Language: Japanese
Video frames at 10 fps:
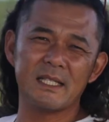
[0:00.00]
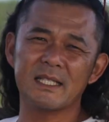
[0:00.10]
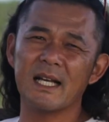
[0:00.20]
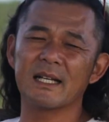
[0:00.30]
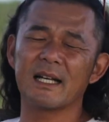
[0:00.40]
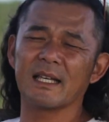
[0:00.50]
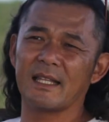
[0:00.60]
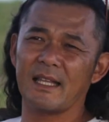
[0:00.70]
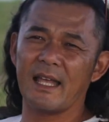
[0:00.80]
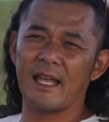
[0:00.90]
時間かけ
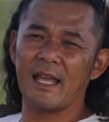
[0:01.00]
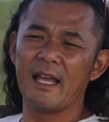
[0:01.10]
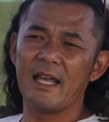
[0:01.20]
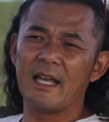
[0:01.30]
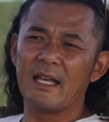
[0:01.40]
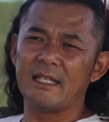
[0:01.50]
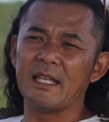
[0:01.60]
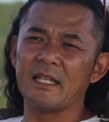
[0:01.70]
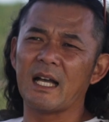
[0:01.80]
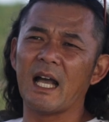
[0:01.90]
て
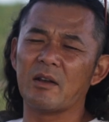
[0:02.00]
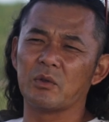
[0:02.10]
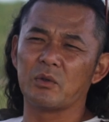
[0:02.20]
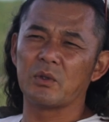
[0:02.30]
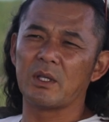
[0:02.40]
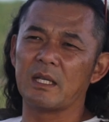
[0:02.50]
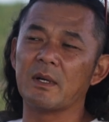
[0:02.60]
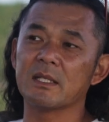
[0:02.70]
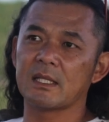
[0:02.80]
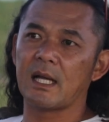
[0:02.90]
家に帰ることになり
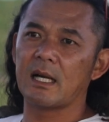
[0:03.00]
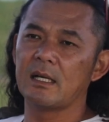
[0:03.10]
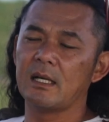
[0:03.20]
ました。